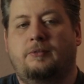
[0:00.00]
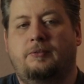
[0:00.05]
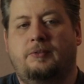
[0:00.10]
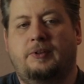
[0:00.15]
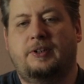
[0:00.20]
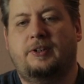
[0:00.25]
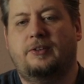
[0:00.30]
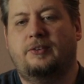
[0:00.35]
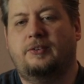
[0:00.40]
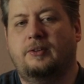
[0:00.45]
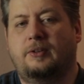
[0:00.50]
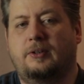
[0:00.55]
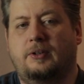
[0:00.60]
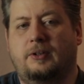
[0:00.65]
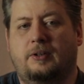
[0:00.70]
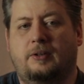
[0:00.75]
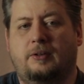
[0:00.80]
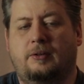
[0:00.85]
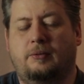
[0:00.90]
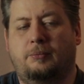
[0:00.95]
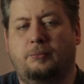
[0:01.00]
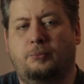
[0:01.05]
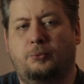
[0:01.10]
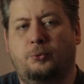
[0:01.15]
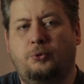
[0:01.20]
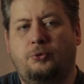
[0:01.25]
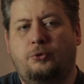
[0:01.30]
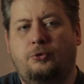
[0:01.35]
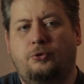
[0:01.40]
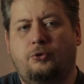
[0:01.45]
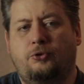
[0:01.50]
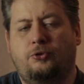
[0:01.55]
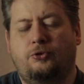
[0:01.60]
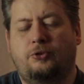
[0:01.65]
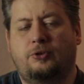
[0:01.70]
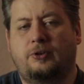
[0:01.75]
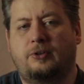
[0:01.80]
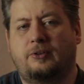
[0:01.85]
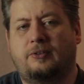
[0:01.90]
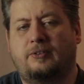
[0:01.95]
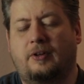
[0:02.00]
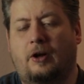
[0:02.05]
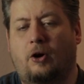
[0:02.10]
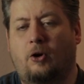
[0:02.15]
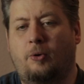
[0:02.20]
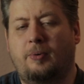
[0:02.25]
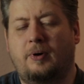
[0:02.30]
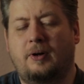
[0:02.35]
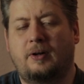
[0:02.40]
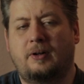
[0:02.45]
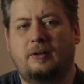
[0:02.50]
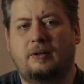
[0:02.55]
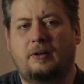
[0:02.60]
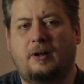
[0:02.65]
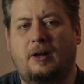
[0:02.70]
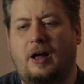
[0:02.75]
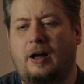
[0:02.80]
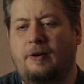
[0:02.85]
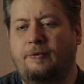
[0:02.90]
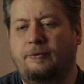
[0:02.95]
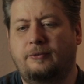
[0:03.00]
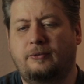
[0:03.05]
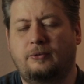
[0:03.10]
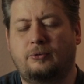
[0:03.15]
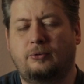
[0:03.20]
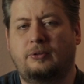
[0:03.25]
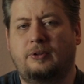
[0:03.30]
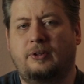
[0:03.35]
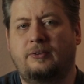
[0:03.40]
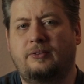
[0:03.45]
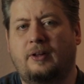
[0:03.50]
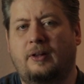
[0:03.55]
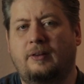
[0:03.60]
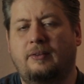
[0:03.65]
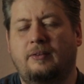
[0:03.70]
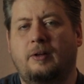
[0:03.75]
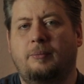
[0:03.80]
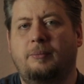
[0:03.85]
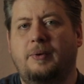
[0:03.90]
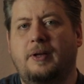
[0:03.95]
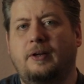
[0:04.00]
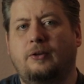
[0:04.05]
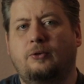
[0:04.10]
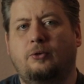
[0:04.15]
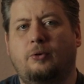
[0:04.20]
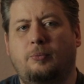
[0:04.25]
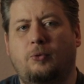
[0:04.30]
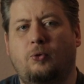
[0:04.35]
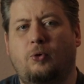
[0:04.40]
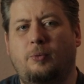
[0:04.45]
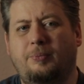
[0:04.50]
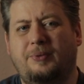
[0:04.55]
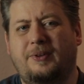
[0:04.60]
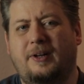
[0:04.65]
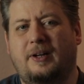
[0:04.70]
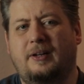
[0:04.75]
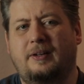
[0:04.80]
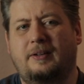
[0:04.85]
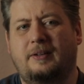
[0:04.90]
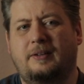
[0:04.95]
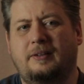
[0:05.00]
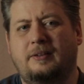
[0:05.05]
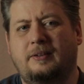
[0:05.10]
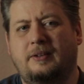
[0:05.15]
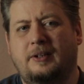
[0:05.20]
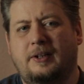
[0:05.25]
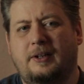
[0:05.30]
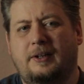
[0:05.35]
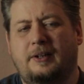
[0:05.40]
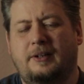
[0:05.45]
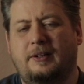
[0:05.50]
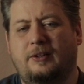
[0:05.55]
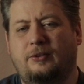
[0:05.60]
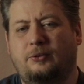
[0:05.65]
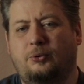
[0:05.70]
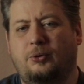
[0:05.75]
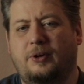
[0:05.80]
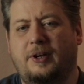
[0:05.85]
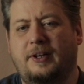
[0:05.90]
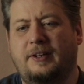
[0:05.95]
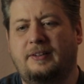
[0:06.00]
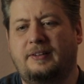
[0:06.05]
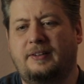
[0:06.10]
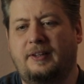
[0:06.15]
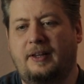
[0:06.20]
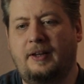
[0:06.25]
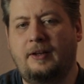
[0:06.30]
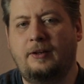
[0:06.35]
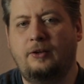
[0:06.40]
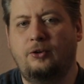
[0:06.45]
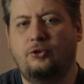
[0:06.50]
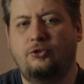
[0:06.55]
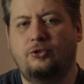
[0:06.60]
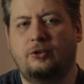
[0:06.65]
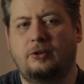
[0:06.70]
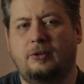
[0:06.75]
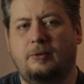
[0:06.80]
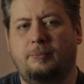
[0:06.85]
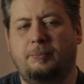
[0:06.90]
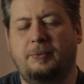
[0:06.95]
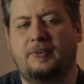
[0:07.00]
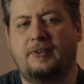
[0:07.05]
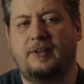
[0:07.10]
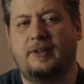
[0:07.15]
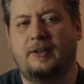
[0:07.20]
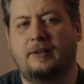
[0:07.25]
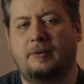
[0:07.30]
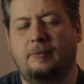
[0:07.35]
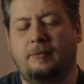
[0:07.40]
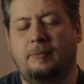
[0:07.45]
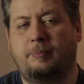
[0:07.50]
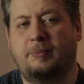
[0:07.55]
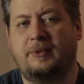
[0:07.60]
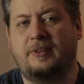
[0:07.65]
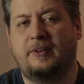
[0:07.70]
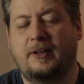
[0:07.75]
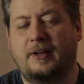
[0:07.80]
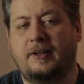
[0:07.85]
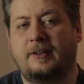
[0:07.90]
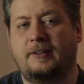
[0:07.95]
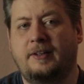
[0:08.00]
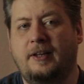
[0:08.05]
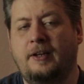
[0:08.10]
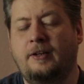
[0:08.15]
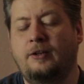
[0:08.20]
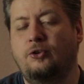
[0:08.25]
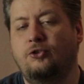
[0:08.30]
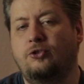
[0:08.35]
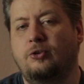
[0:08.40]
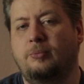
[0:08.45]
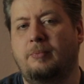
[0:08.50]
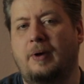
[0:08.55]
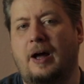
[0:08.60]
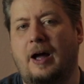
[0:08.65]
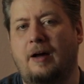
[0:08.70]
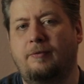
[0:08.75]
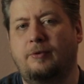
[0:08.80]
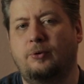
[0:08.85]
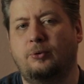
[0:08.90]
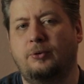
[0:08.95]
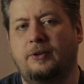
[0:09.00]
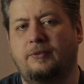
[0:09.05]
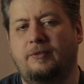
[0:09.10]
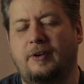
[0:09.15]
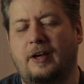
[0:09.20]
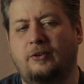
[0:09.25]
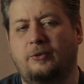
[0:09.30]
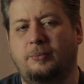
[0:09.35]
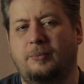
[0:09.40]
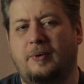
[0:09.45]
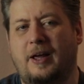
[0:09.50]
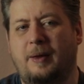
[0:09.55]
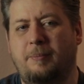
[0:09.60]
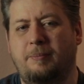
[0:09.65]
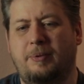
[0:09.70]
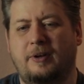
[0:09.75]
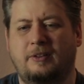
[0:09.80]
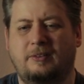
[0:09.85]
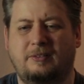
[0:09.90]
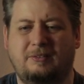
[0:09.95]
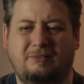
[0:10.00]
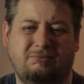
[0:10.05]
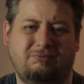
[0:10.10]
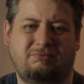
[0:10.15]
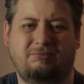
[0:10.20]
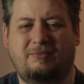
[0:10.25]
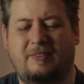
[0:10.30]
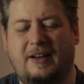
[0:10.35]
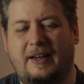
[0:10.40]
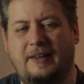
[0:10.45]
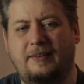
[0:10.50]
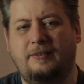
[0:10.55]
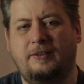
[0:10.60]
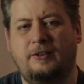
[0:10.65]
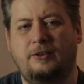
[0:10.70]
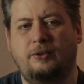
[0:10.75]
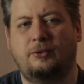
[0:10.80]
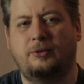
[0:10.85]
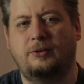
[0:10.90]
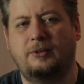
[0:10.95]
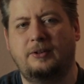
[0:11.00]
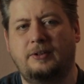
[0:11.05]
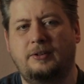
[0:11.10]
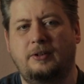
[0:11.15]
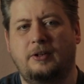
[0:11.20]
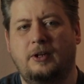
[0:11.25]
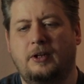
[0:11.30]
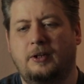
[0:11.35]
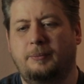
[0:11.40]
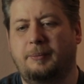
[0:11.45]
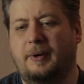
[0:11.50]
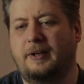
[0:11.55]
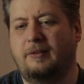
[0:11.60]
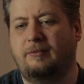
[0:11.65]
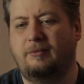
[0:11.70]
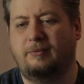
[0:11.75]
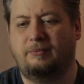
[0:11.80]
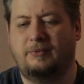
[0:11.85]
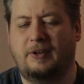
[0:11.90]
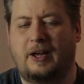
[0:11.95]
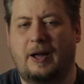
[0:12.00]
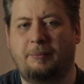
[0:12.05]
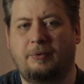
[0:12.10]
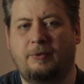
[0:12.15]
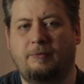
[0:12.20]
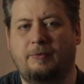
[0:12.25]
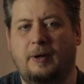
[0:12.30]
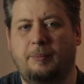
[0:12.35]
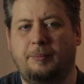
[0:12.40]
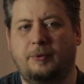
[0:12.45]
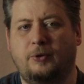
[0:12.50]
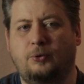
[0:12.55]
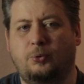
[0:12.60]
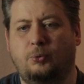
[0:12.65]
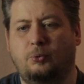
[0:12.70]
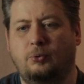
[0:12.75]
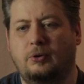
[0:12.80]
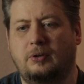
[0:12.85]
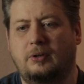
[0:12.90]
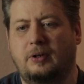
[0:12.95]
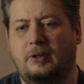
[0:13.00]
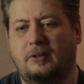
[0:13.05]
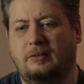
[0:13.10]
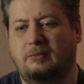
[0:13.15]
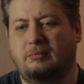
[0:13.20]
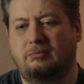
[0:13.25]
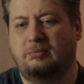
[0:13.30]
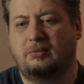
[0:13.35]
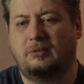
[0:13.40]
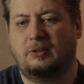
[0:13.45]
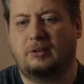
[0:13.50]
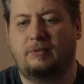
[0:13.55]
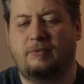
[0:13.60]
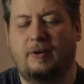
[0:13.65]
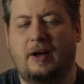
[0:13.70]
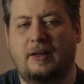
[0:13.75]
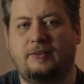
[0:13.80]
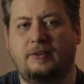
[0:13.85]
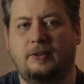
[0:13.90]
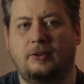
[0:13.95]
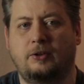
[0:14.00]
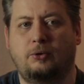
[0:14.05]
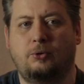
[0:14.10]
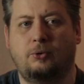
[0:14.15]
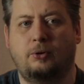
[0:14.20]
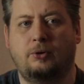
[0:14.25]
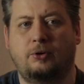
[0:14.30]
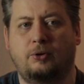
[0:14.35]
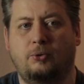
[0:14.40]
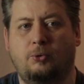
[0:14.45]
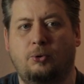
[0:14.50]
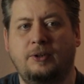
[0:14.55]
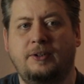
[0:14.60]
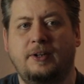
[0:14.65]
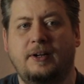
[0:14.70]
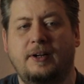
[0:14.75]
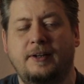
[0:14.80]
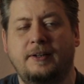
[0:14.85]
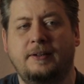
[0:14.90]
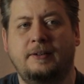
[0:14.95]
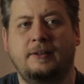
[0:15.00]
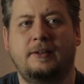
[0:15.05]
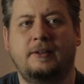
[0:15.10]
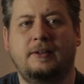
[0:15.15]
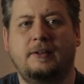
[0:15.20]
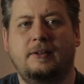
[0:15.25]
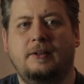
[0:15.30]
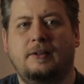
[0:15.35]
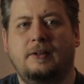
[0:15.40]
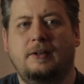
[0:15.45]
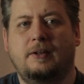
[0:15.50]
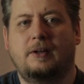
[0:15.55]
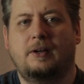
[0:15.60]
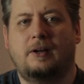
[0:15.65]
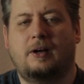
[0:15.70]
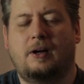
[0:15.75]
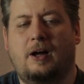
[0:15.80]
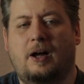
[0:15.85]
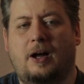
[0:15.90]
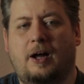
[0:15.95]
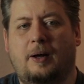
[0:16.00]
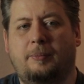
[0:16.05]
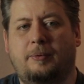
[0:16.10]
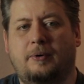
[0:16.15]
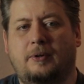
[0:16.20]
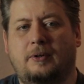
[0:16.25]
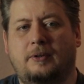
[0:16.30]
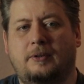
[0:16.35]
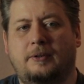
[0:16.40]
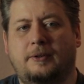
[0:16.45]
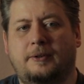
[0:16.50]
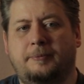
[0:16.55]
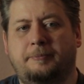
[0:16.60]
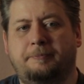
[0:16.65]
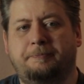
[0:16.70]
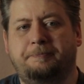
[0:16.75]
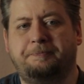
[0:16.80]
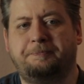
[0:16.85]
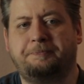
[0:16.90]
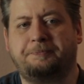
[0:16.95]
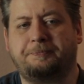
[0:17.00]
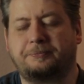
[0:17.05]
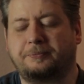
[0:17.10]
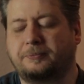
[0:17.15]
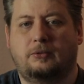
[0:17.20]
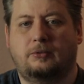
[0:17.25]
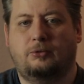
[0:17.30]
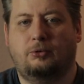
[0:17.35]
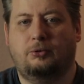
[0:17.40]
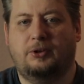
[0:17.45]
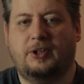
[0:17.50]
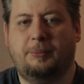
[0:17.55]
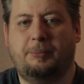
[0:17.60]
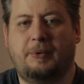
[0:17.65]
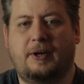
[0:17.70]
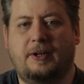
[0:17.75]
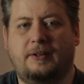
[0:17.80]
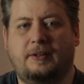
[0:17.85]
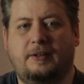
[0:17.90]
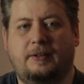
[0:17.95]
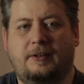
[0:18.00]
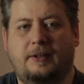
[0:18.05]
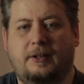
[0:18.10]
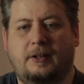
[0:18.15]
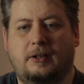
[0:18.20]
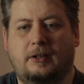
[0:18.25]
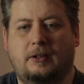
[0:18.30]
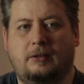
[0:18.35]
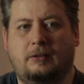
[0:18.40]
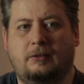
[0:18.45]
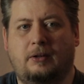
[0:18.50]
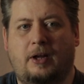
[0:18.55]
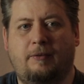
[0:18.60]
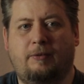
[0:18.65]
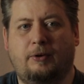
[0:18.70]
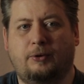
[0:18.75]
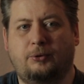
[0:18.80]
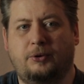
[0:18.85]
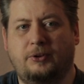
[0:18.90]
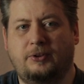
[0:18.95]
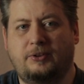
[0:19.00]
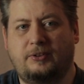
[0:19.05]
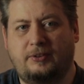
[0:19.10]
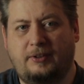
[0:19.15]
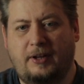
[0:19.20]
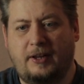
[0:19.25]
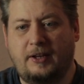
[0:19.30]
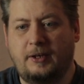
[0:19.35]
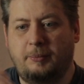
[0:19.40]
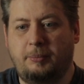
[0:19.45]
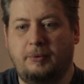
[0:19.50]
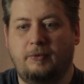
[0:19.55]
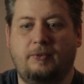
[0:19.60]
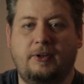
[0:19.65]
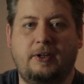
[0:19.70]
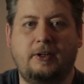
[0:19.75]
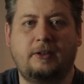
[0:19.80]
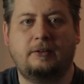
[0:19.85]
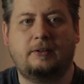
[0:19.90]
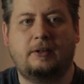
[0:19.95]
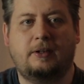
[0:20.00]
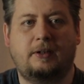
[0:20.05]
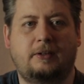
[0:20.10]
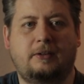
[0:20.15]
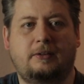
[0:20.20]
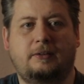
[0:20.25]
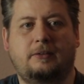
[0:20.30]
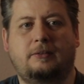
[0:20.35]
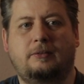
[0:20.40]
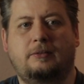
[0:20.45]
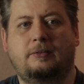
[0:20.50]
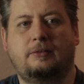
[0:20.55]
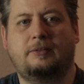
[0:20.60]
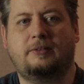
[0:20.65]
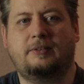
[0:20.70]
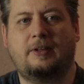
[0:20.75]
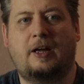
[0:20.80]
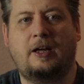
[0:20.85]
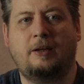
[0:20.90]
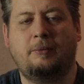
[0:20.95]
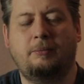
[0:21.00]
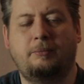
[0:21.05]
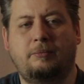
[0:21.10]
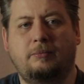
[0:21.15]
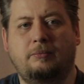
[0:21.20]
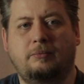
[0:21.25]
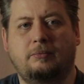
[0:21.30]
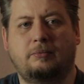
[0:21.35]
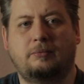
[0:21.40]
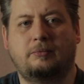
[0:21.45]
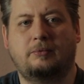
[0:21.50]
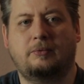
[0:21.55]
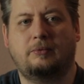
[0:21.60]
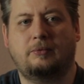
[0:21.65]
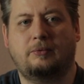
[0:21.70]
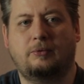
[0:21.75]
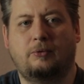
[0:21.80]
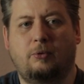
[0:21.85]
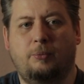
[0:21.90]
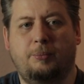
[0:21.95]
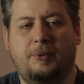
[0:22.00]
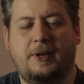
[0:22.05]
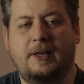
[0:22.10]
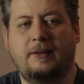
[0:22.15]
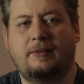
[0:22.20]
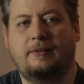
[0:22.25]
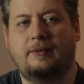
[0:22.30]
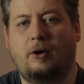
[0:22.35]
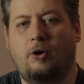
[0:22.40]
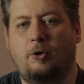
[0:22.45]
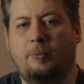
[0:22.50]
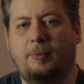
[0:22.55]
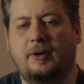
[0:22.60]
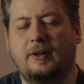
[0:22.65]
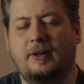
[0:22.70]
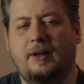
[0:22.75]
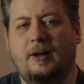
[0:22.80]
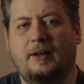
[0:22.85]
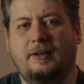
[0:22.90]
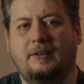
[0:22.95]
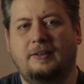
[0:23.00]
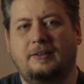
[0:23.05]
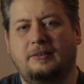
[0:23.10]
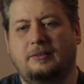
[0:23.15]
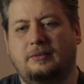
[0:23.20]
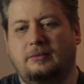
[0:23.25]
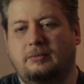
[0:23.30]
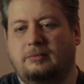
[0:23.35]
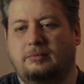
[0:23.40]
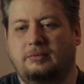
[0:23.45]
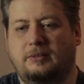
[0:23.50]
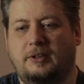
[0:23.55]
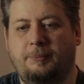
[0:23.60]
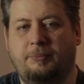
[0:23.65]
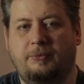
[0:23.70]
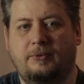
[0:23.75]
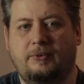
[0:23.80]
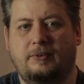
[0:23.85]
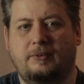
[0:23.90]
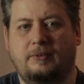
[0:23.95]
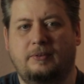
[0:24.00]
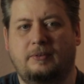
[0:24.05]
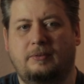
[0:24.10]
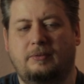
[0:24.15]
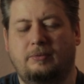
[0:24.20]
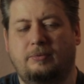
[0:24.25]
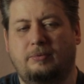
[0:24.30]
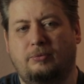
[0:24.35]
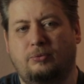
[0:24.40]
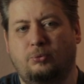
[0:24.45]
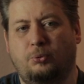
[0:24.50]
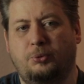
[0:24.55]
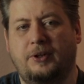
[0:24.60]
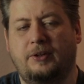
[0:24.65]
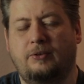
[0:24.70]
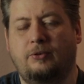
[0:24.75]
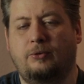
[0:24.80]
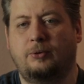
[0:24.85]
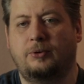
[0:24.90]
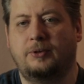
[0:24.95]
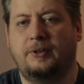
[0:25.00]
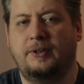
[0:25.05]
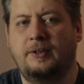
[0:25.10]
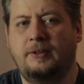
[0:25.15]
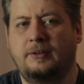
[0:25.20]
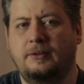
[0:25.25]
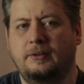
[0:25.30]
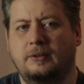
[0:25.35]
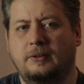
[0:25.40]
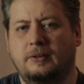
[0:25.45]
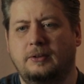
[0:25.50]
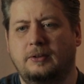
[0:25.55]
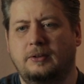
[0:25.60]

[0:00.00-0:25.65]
Wie diese äh, mystische Zauberkraft und das ganze Gemäre drumherum da äh, in das doch recht technische, bisher, bisher recht technische Marvel-Universum reinpasst, weiß ich noch nicht. Ich meine, wir haben zwar mit Thor quasi eine Gottheit, aber ähm, so jemanden, der einfach durch Hände bewegen da äh, Sachen umherzaubern kann, das gibt es so jetzt noch nicht.